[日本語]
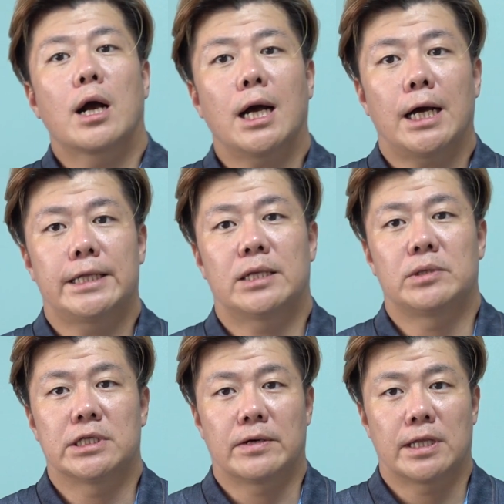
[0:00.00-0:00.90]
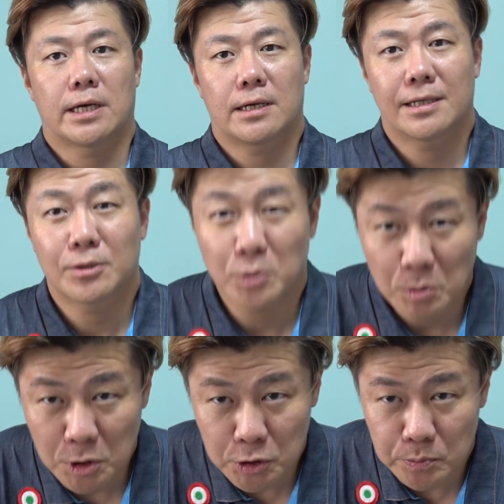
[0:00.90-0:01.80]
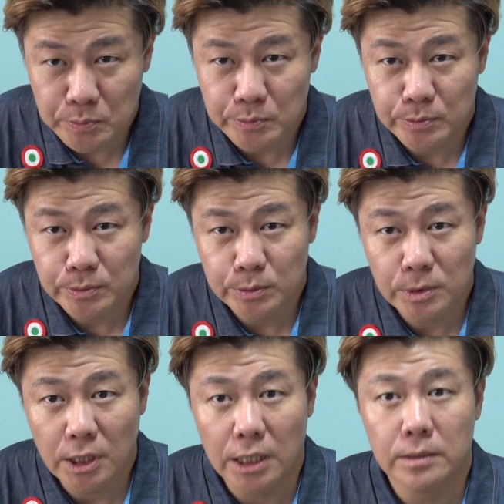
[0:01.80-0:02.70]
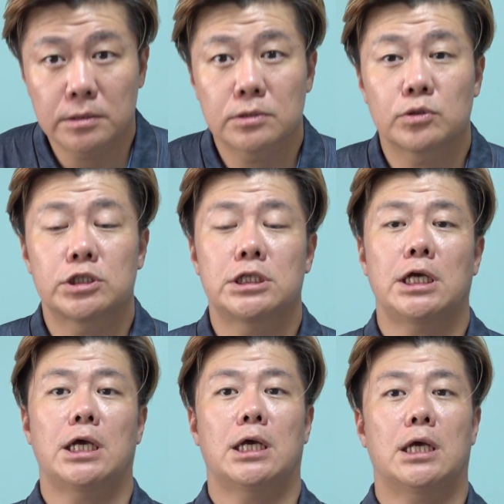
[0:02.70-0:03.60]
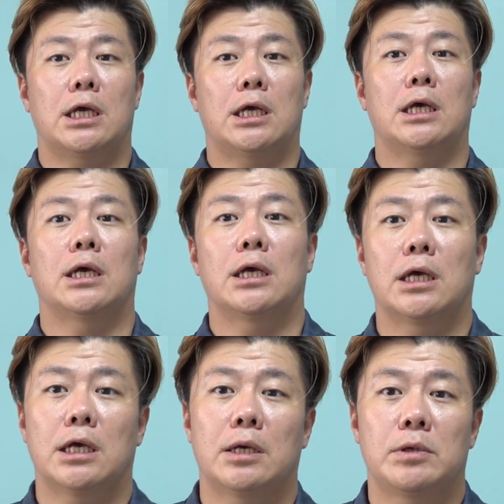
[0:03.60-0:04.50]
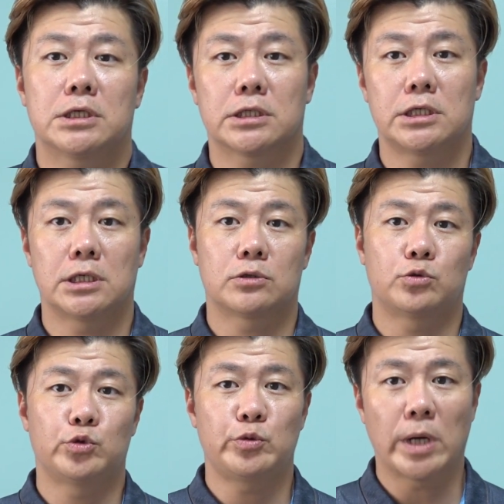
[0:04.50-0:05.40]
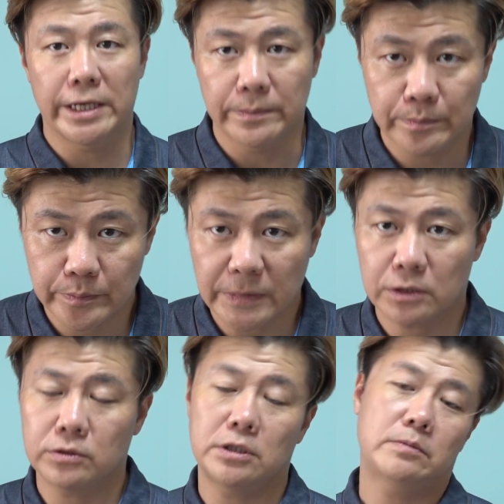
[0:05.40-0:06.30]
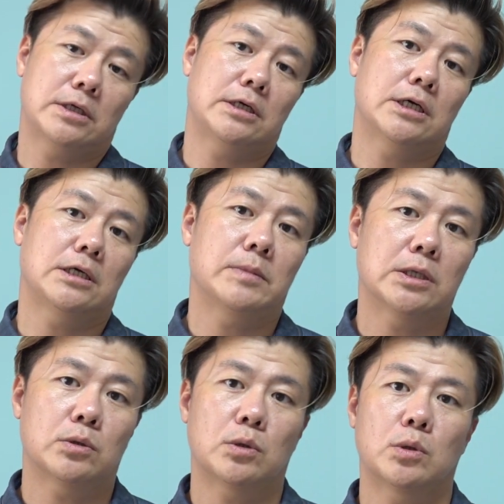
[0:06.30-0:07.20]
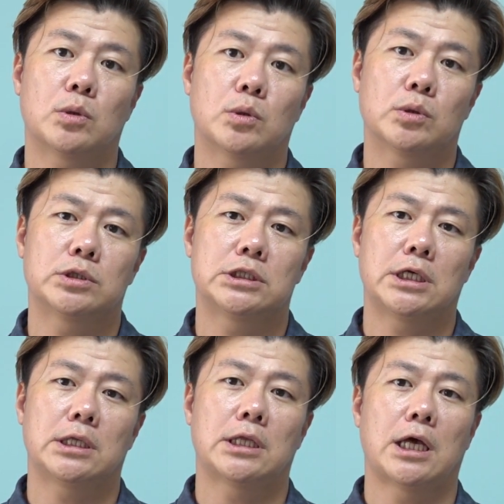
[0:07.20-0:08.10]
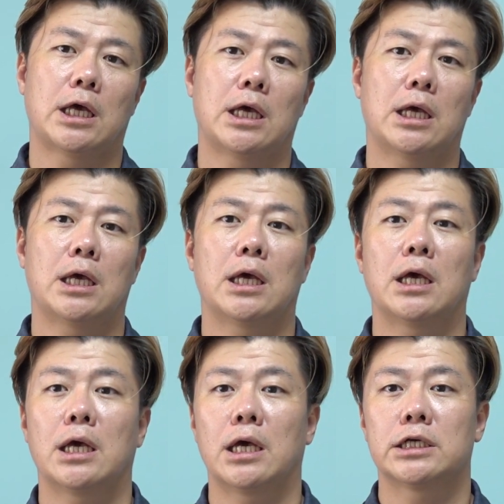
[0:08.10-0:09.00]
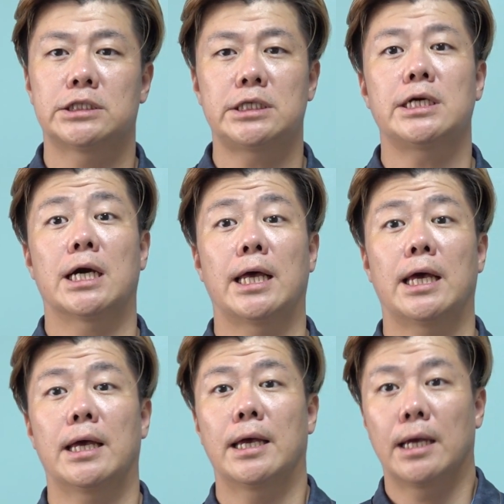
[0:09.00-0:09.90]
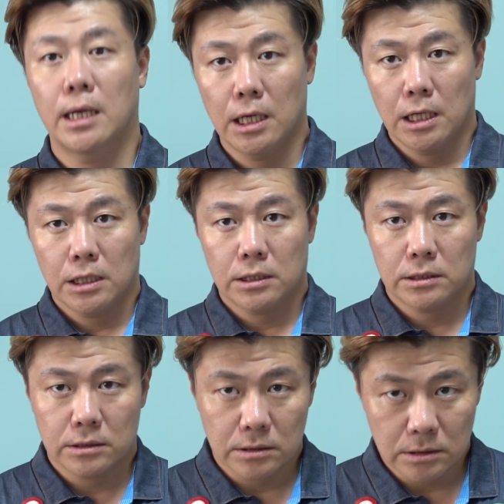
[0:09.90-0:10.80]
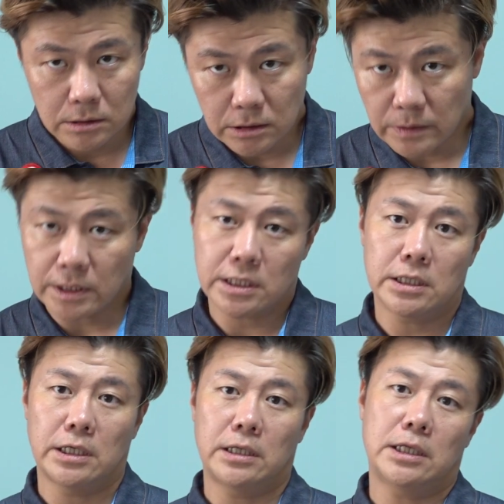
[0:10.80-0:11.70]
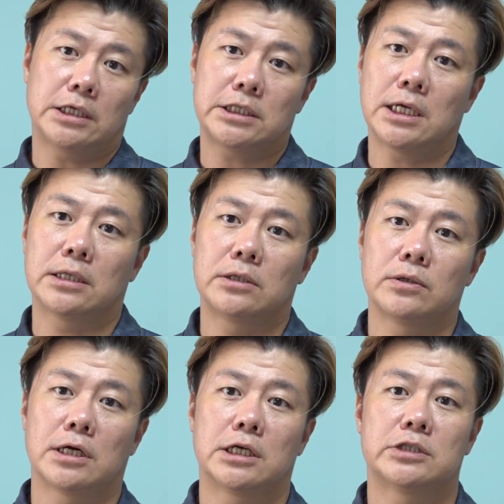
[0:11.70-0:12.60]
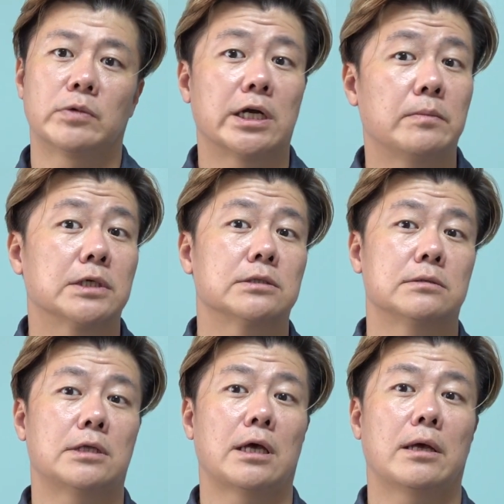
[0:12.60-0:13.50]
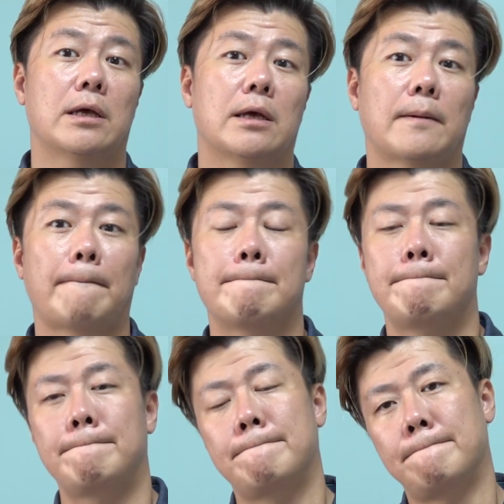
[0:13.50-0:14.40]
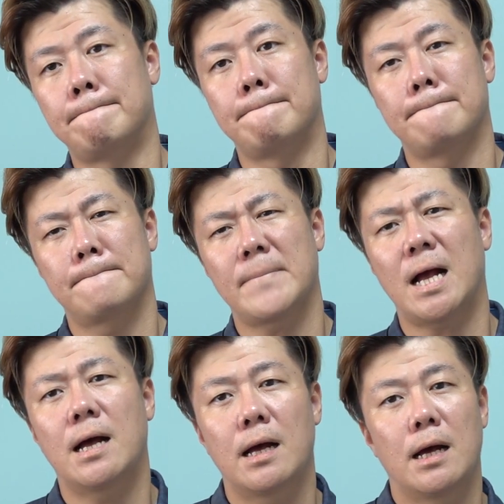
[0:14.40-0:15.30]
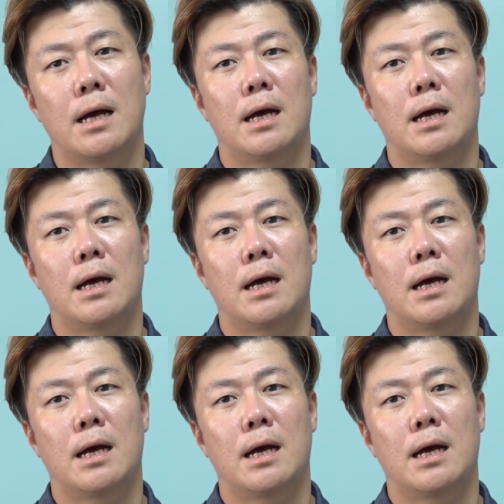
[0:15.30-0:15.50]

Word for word: が入ってもいいんではないかなと思います、はい、そして、えー、皆さん気になるクリバリクリバリが今の時点で、えー、シティがね栗割りから撤退したなんていう話もありますんでうんまあ